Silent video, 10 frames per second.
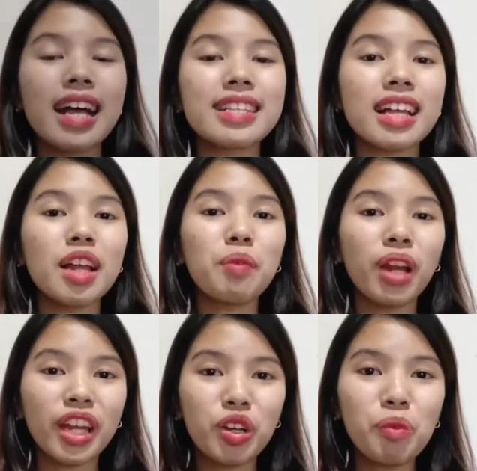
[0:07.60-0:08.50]

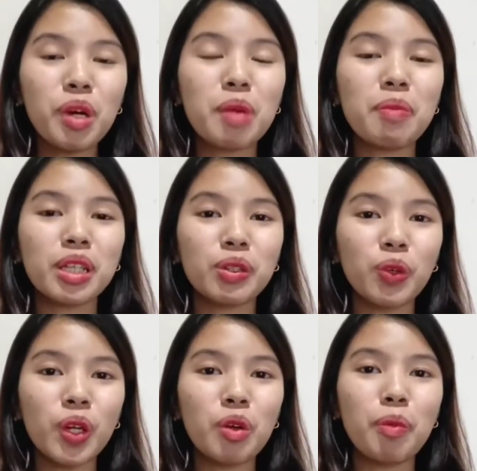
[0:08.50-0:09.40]
Assalamualaikum
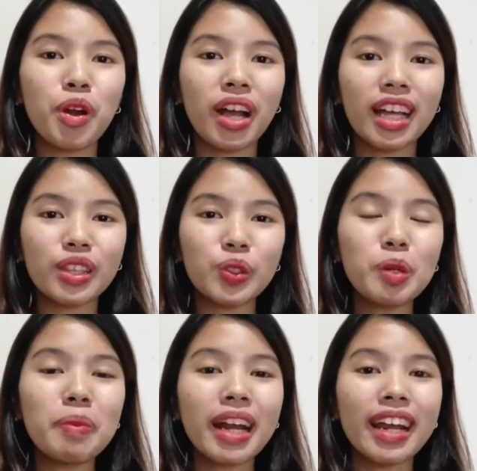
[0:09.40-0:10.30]
warahmatullahi wabarakatuh.
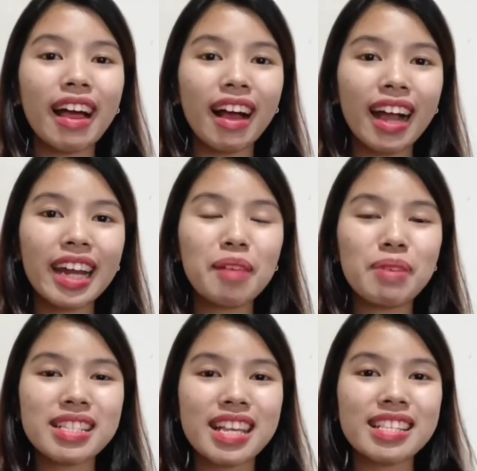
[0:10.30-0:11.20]
Perkenalkan, nama
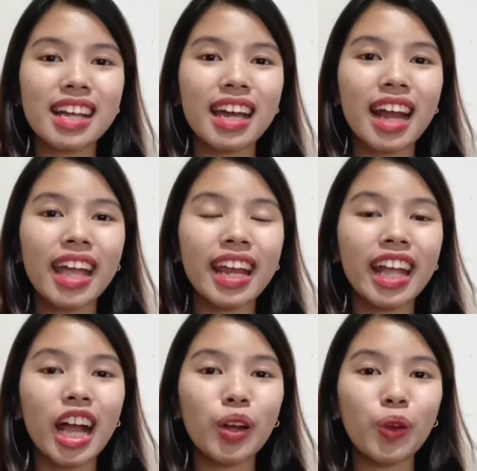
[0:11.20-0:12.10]
saya Sekar Aine
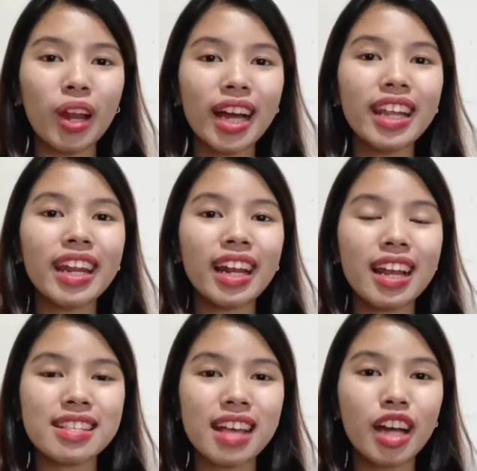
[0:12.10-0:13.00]
Kalula dari
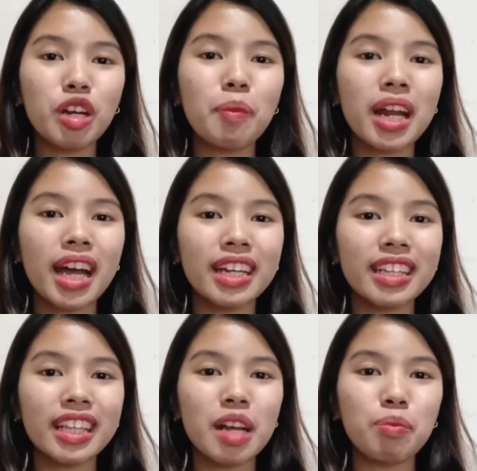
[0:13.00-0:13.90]
kelas A nomor hadir
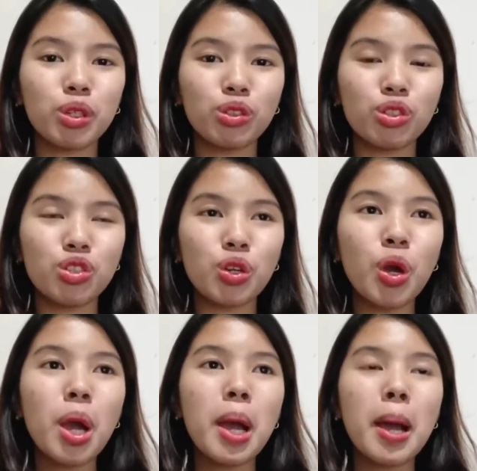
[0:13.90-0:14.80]
37.
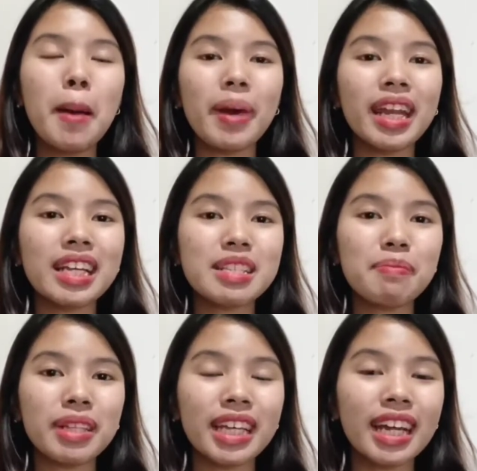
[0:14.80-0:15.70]
Pada
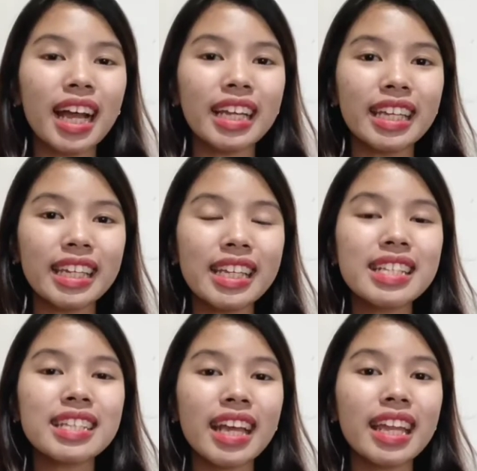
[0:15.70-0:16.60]
kesempatan kali ini,
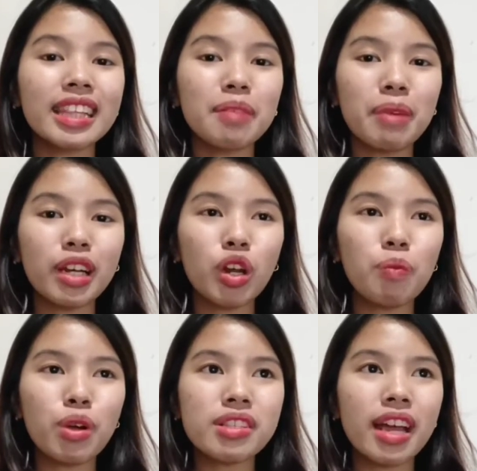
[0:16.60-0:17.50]
saya dan teman
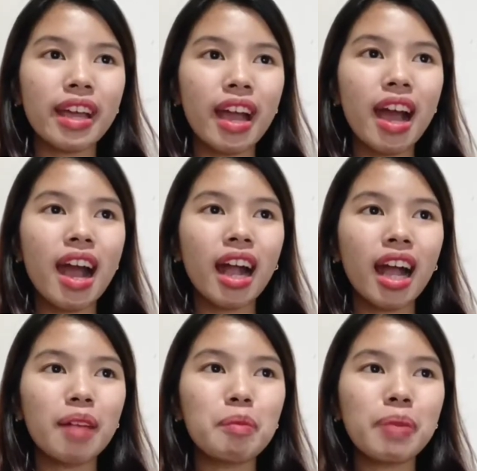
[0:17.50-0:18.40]
kelompok saya
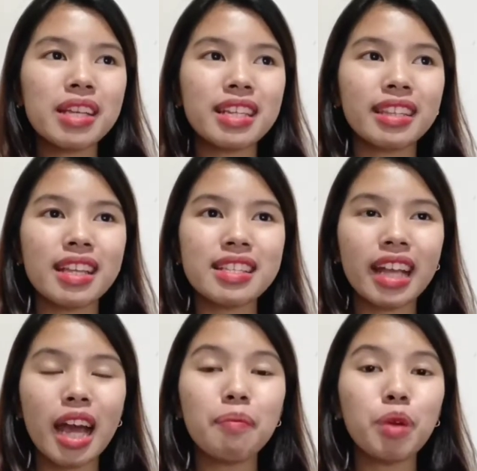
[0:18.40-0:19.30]
akan
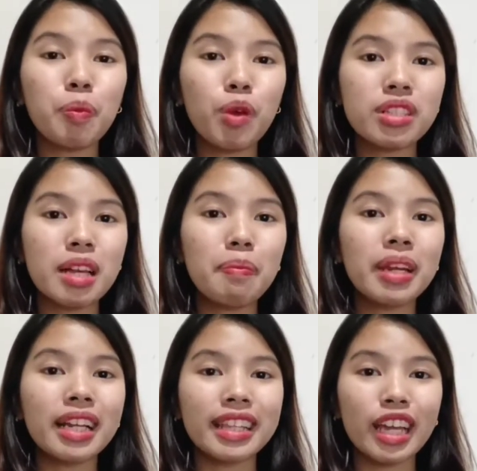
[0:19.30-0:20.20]
mempresentasikan proposal
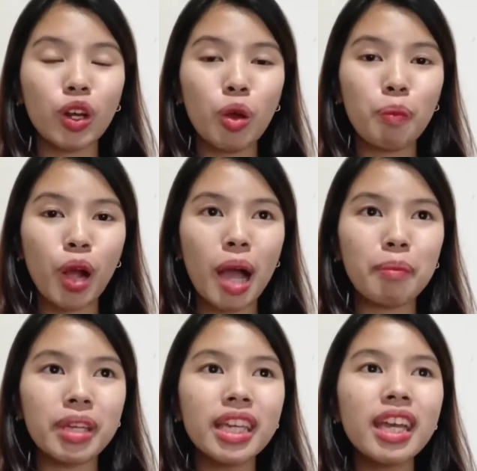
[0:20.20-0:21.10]
penelitian kelompok
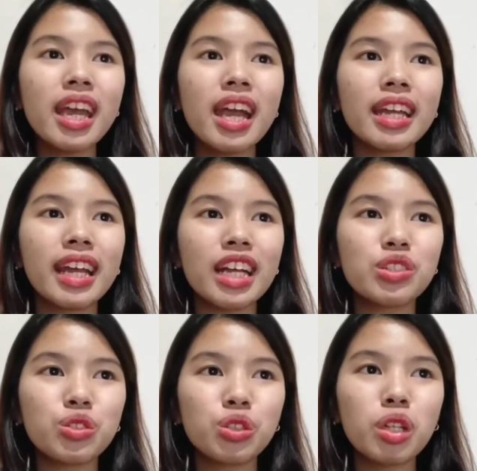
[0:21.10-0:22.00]
kami dengan
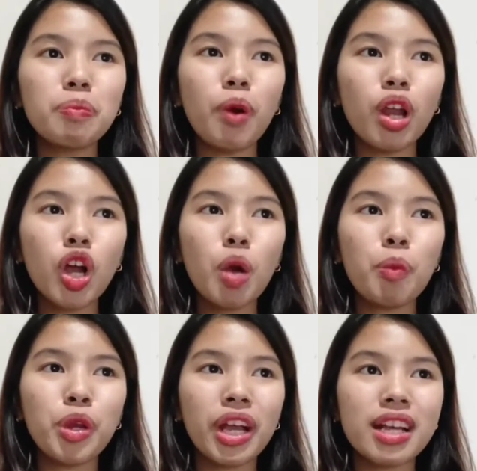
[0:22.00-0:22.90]
judul Pola
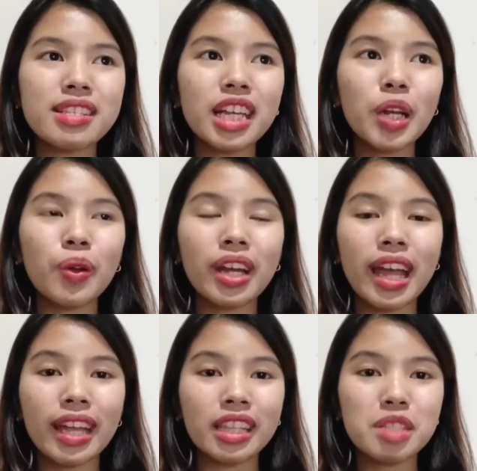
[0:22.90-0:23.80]
Komunikasi Keluarga
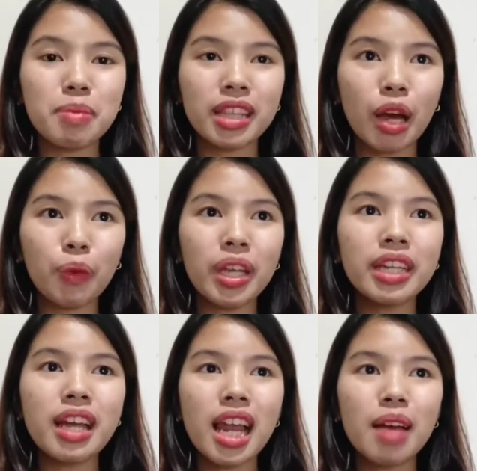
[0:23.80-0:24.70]
Etnis Betawi
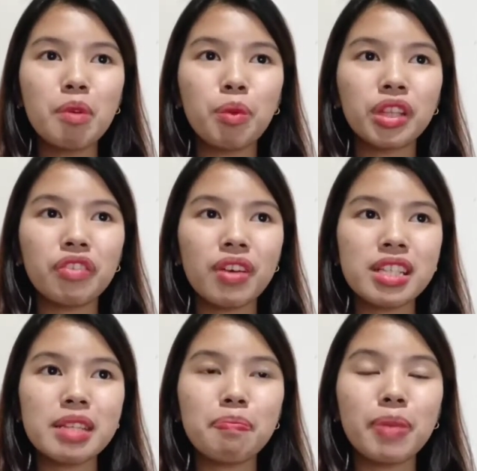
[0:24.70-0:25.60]
dalam
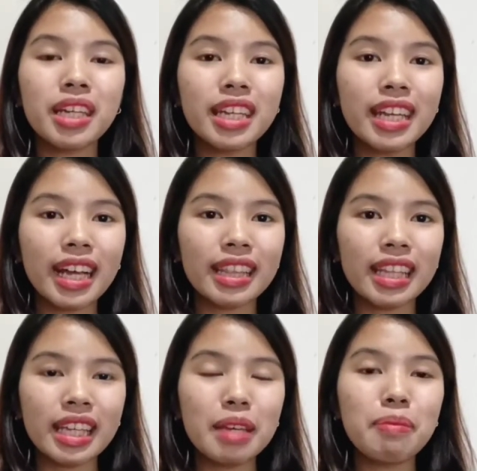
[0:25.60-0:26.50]
Memotivasi Pendidikan
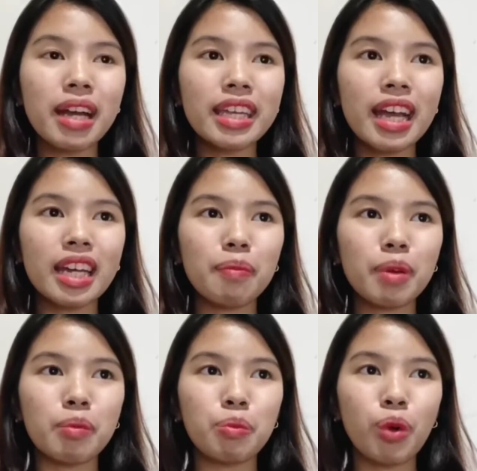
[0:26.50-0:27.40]
Tinggi bagi Anak
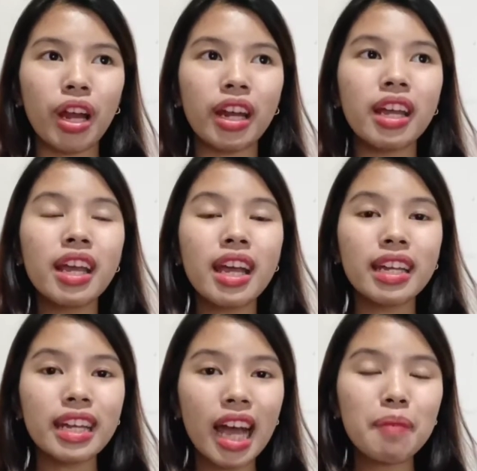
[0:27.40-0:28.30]
Perempuan
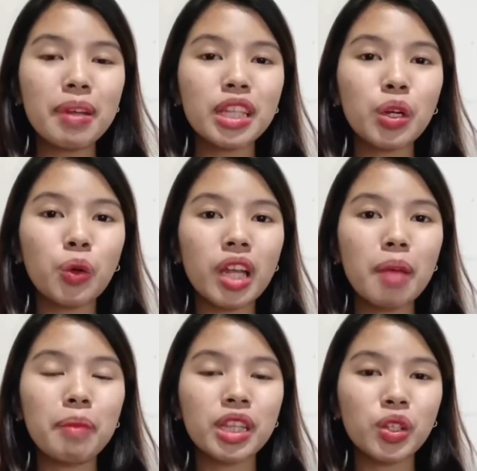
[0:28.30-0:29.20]
dengan mata kuliah
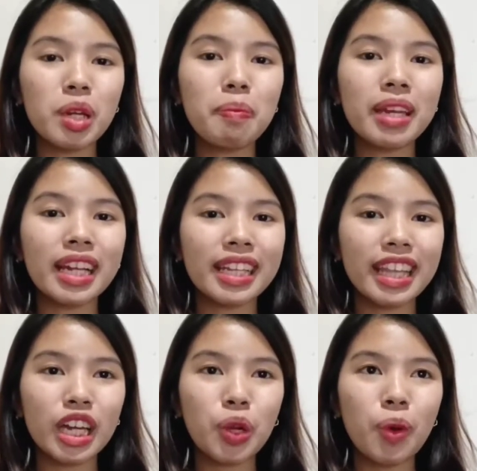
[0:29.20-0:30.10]
metode
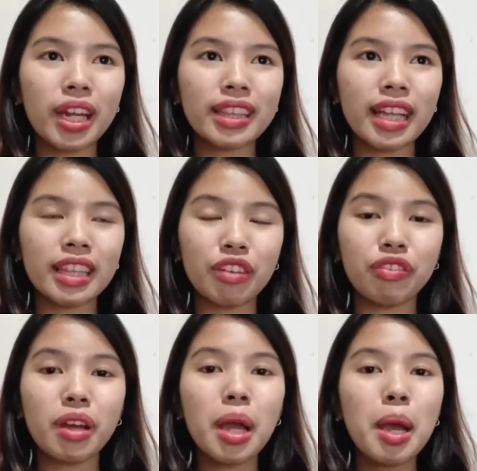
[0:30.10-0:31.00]
penelitian kualitatif.
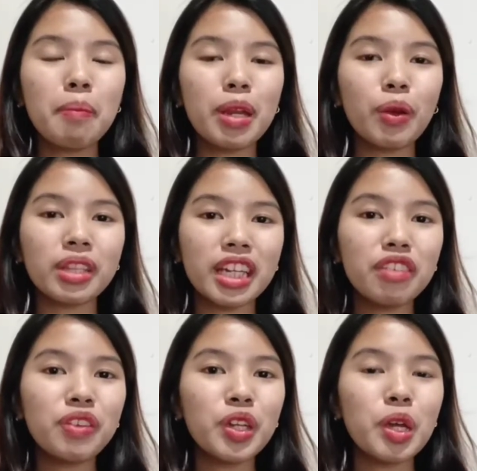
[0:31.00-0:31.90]
Berikut ini
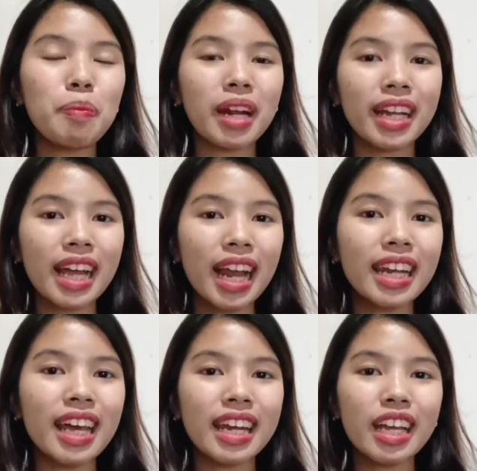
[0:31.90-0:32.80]
video perkenalan
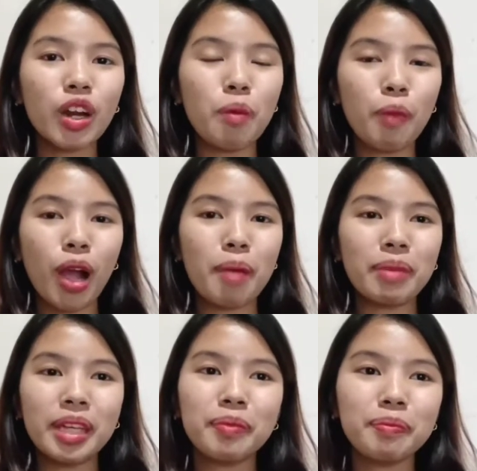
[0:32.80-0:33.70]
dari kelompok
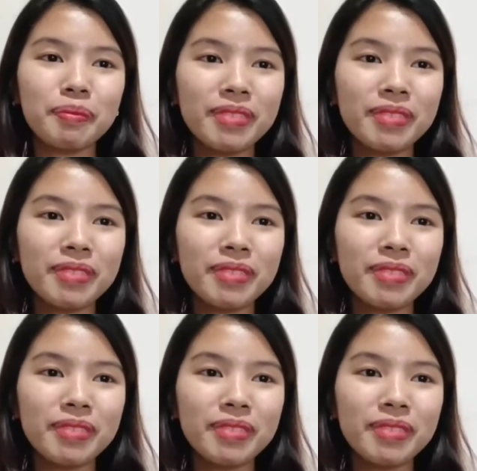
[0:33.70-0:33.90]
kami.